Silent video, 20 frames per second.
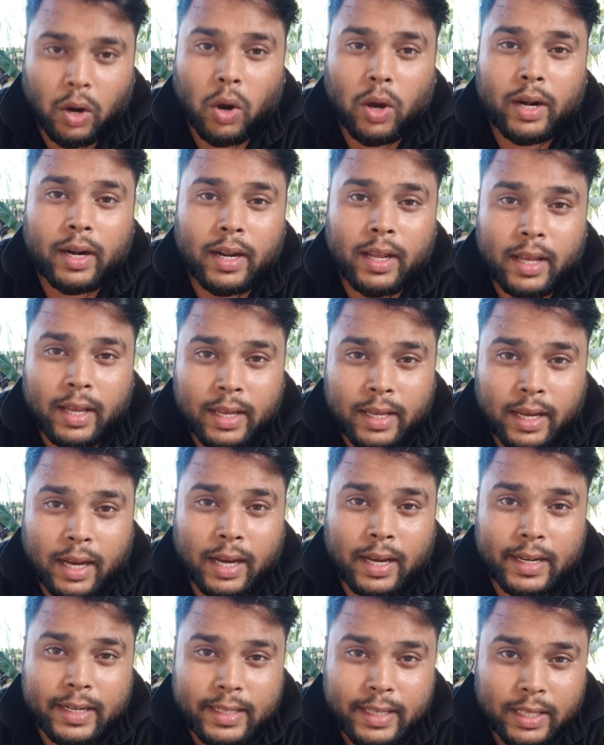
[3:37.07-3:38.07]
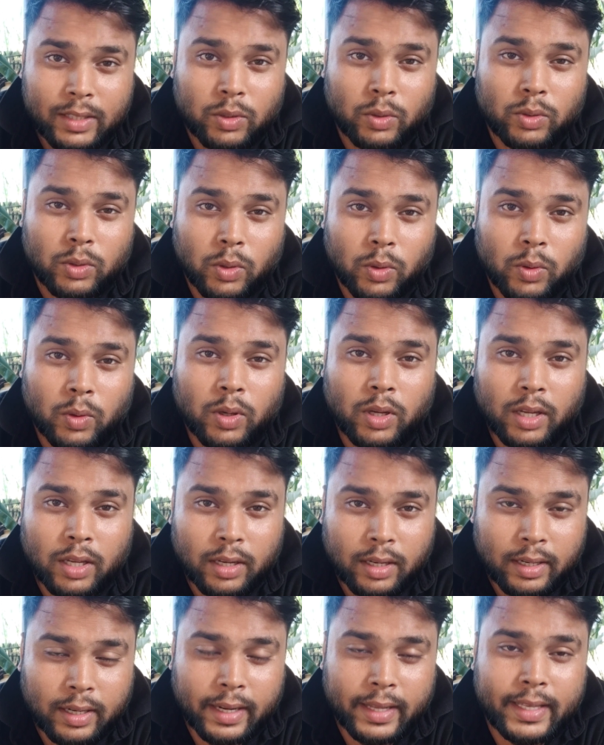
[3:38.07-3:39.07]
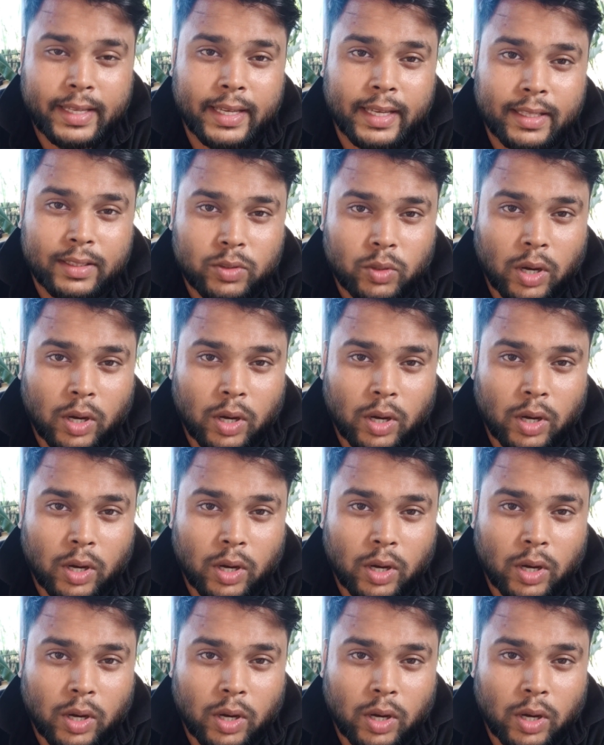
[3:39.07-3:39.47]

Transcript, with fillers: और अगर ये दोनों नहीं है